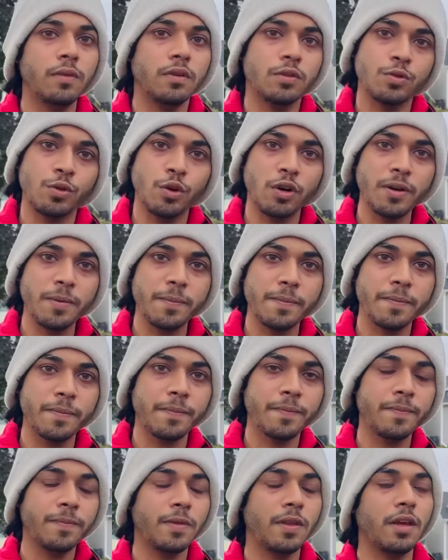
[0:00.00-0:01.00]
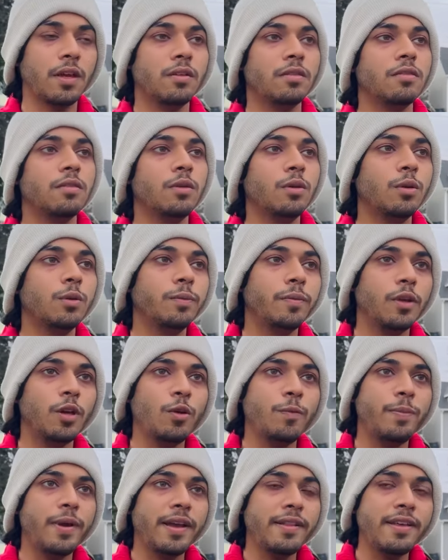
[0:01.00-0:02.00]
শুরু করি হ্যাঁ তো
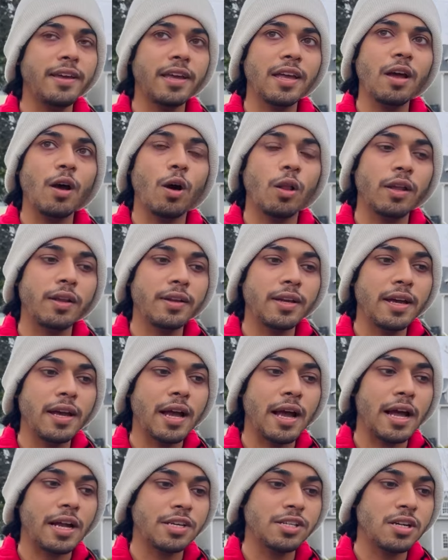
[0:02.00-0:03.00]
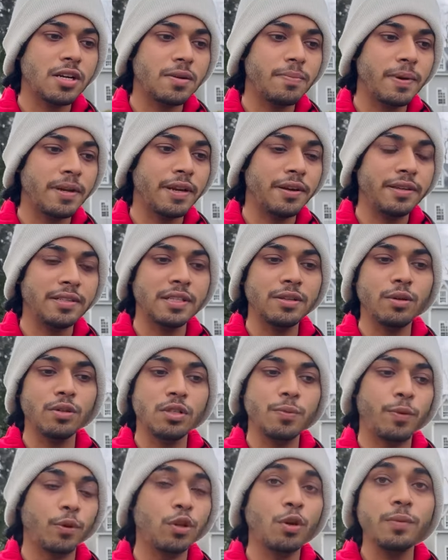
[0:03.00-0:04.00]
ইউপিআই থেকে হল্যান্ডে আসার মানে রিজন
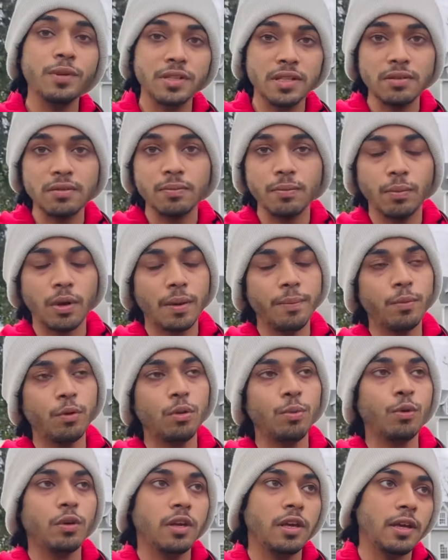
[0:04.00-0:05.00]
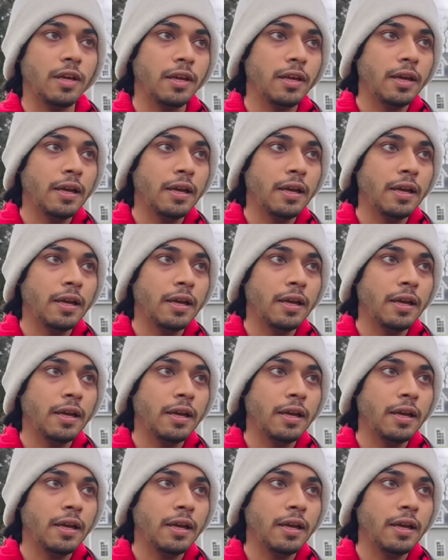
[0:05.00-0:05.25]
হচ্ছে প্রথম রিজন আমি বলবো কি